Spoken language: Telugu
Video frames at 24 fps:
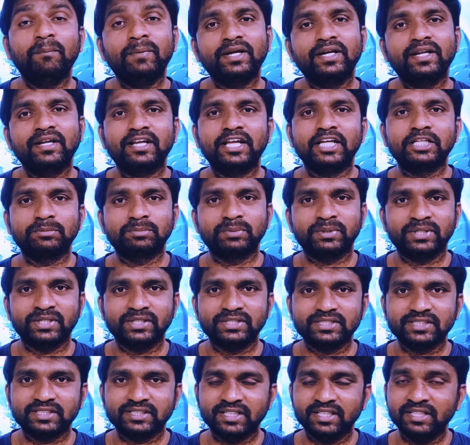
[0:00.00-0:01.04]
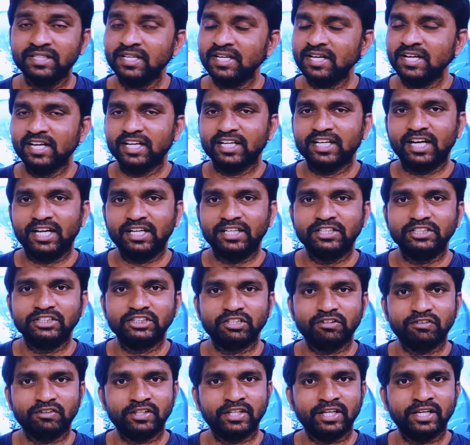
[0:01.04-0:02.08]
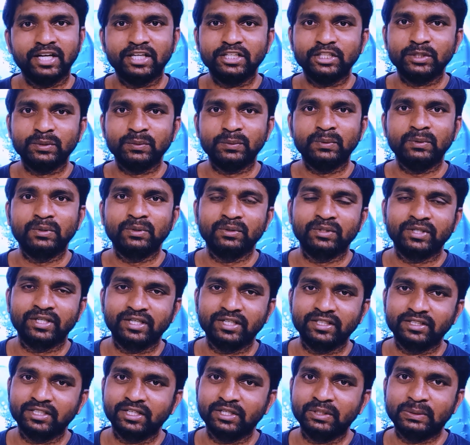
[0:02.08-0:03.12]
బెటర్ ఎక్స్పీరియన్స్ అయితే కలిగించే విధంగా అయితే ఉంటుందని అయితే